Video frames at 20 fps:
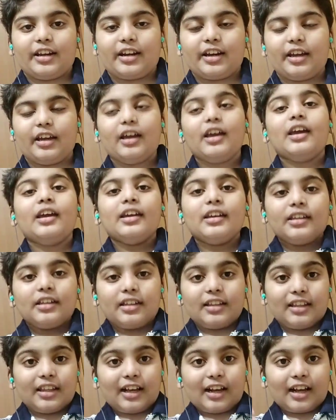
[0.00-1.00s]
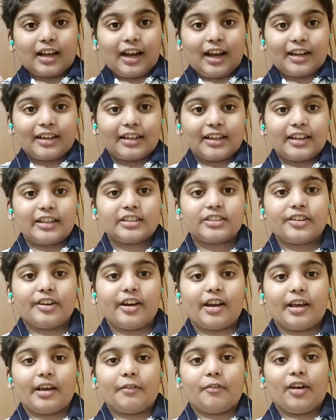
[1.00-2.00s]
இருக்குது இந்த
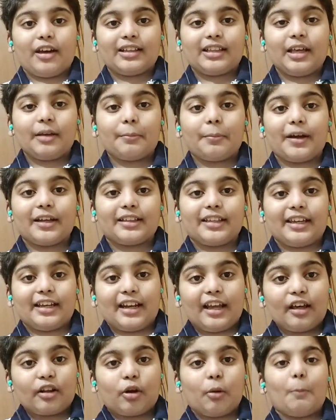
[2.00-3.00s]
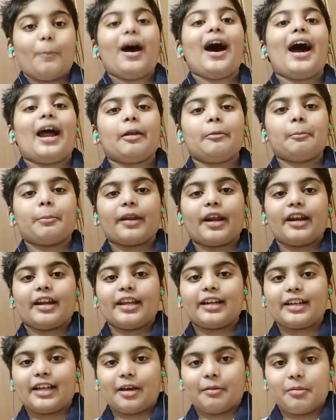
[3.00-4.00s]
கண்ட்ரிஸோட வெதர் பார்த்திங்கன்னா ரொம்ப
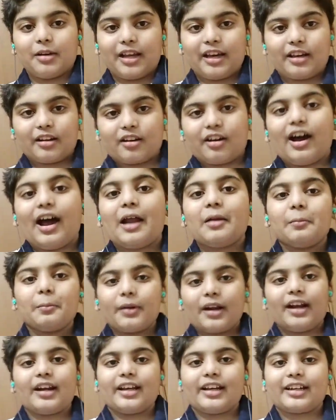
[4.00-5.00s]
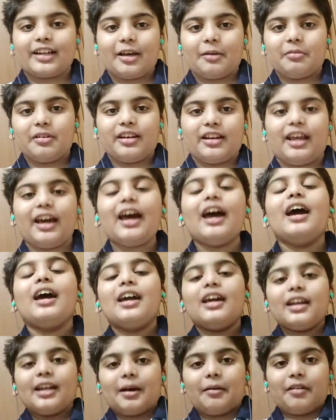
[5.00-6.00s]
அன்பிரடிக்டபுளாக இருக்கும் அன்பிரடிக்டபுள்னால்
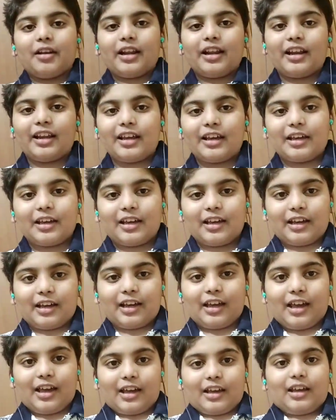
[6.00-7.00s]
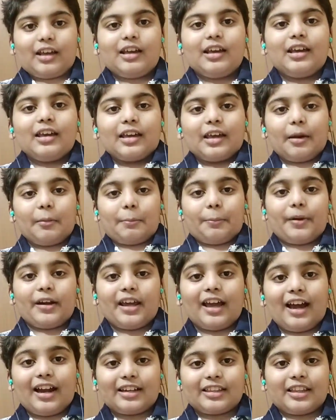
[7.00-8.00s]
நம்மளால் எப்படி
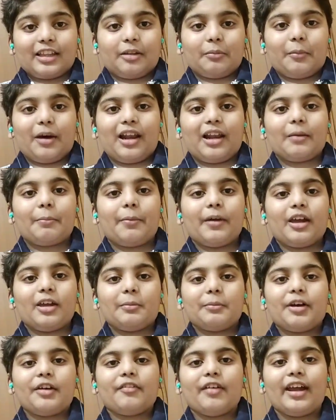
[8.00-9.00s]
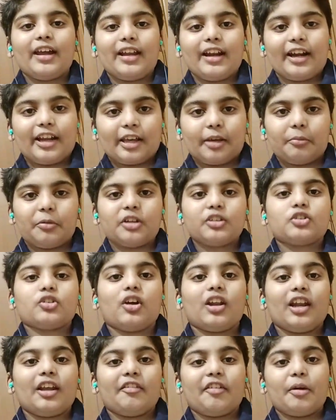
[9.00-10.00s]
அடுத்தது மழை பெய்யுமா வெயில் அடிக்குமான்னு
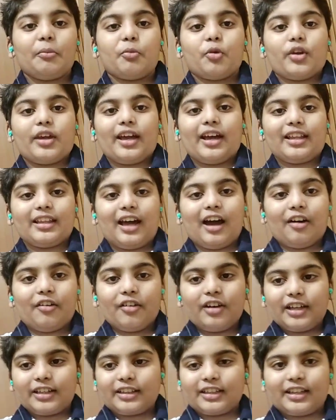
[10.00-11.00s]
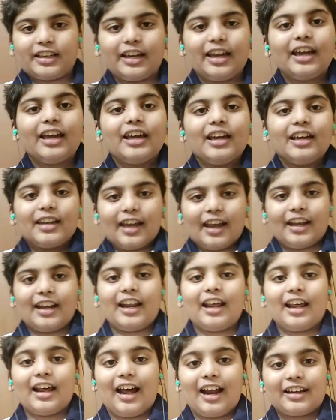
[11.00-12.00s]
சொல்லவே முடியாது அவ்வளோத்துக்கு என்ன
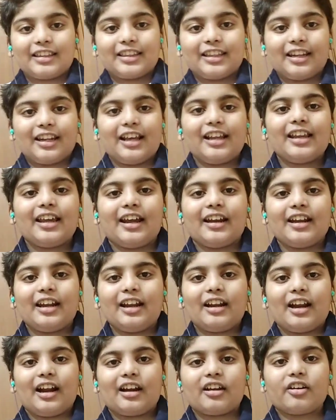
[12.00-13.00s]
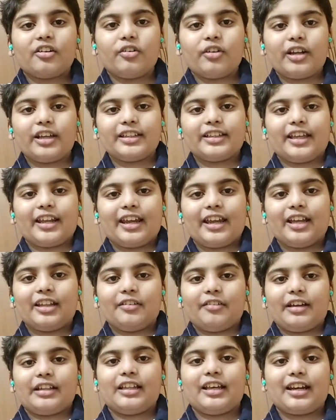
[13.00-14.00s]
அடுத்த நாள் என்ன நடக்கும்னே தெரியாது
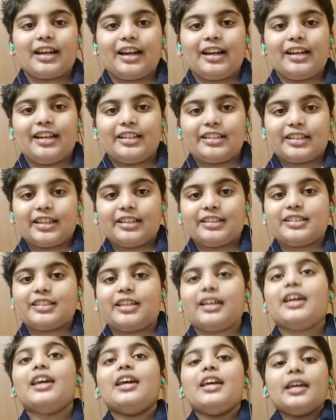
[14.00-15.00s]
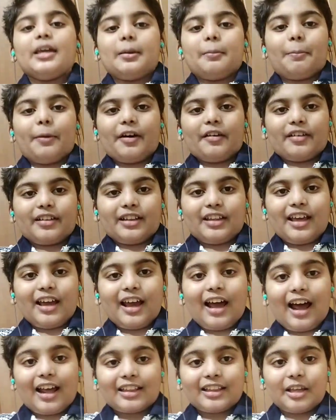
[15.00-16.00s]
வெதர் கண்டிஷன்ஸு இப்போ வந்து
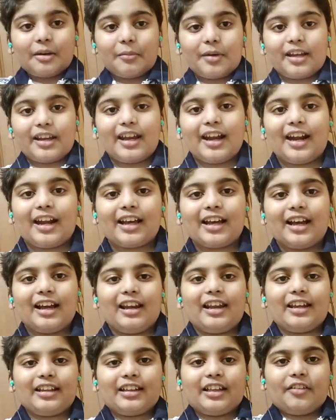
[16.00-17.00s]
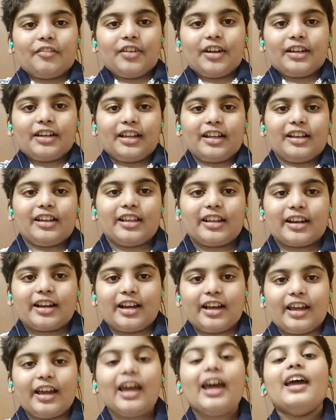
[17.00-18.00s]
அந்த மாதிரி இடங்கள்ல இந்த விட்டில்
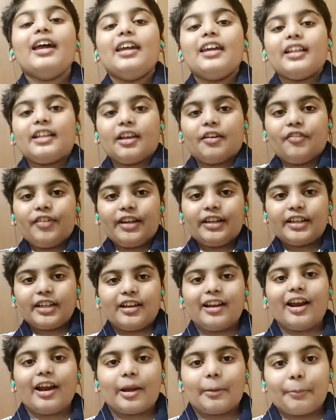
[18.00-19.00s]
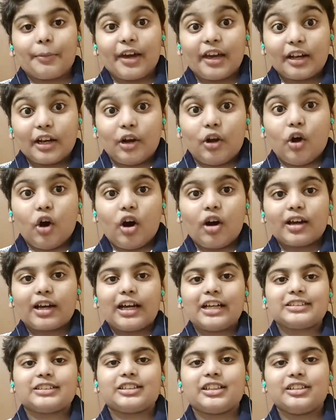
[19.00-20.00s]
இருக்குது இந்த விட்டிலோட பேர்
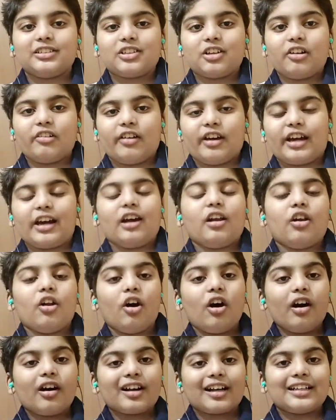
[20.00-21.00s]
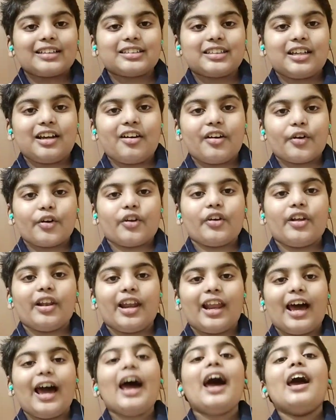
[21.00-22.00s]
லோகஸ்ட்டுன்னு சொல்லுவாங்க லோகஸ்ட்னால் ஒன்றும்
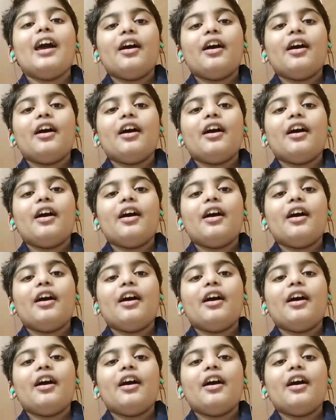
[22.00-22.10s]
இல்லை